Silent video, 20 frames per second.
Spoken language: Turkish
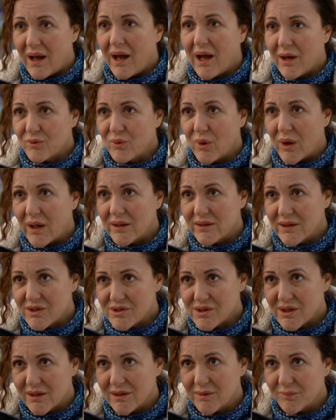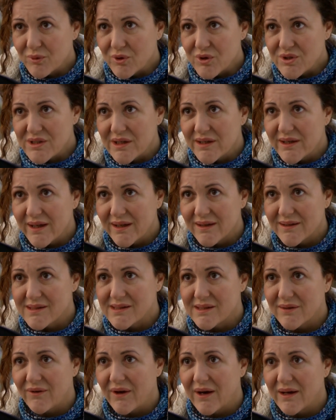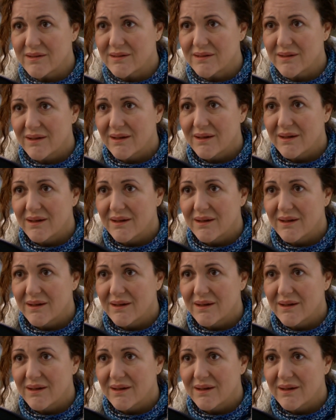Erdoğan Yaşaran'ın bu işle ne ilgisi var?